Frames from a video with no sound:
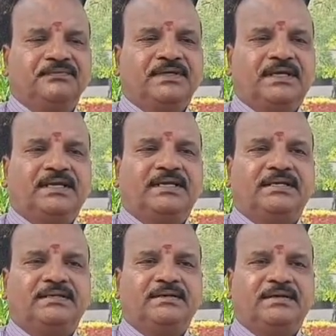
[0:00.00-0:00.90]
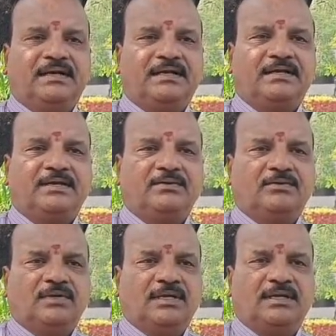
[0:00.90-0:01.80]
అలాగే కలెక్టర్ గారు
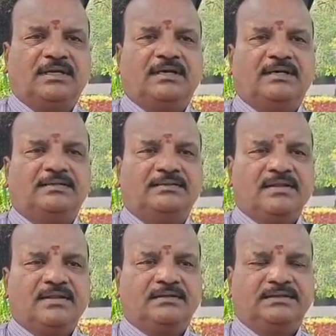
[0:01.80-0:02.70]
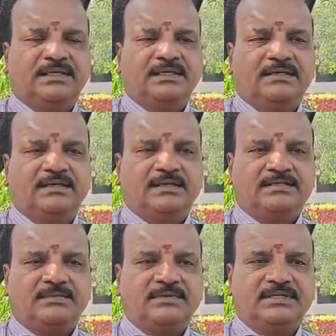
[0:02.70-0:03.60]
ఓవరాల్గా దీన్ని
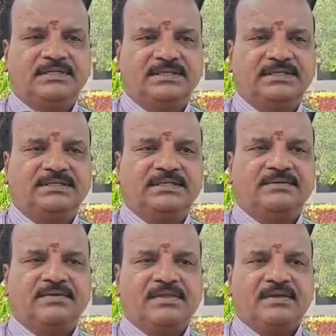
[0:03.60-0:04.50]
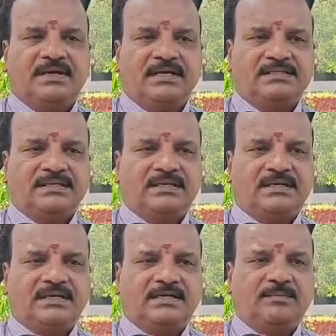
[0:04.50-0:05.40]
సమీక్షలు చేసి అడిషనల్
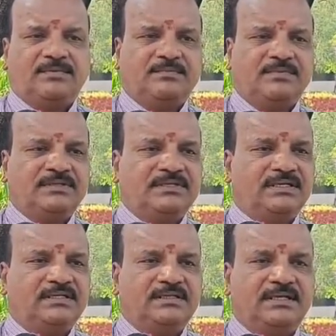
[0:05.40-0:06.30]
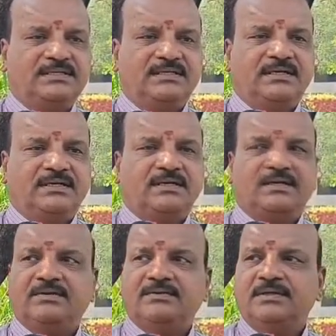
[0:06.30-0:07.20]
కలెక్టర్ గారికి అప్పచెప్పడం జరిగింది అడిషనల్ కలెక్టర్
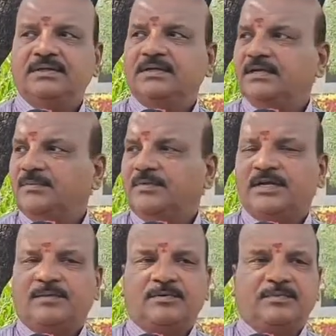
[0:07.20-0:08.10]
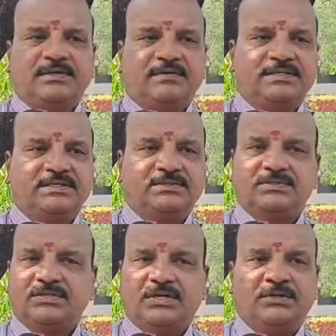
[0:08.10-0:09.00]
గారు ఎప్పటికప్పుడు పర్యవేక్షిస్తూ
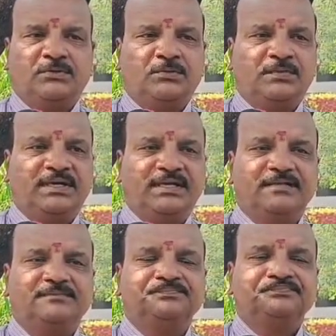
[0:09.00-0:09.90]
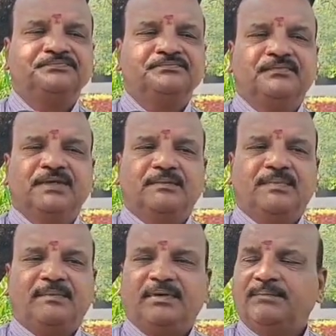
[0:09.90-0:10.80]
స్ట్రాంగ్ రూమ్ కానీ
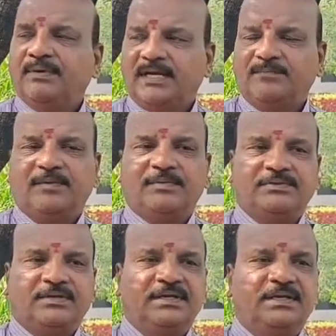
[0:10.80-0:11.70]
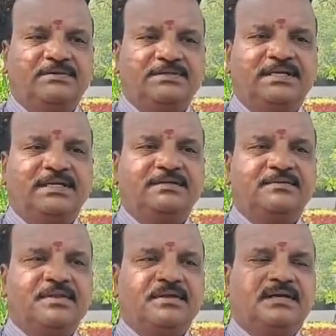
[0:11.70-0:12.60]
బ్యాలెట్ పేపర్స్ కూడా నిన్న వచ్చినాయి
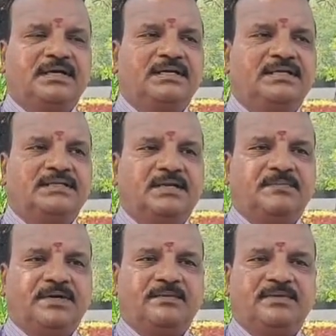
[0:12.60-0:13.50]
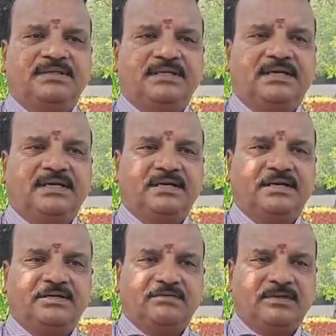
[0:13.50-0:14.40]
అన్నీ చాలా పక్కడబందిగా ఎక్కడ
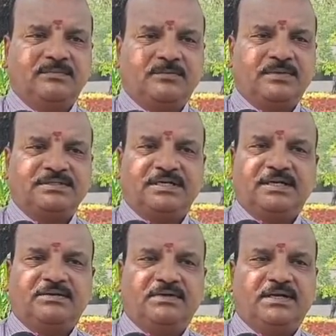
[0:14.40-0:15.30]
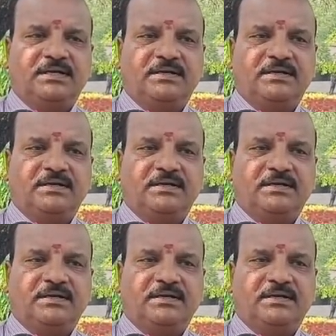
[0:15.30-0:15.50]
ఎటువంటి పొరపాచాలు లేకుండా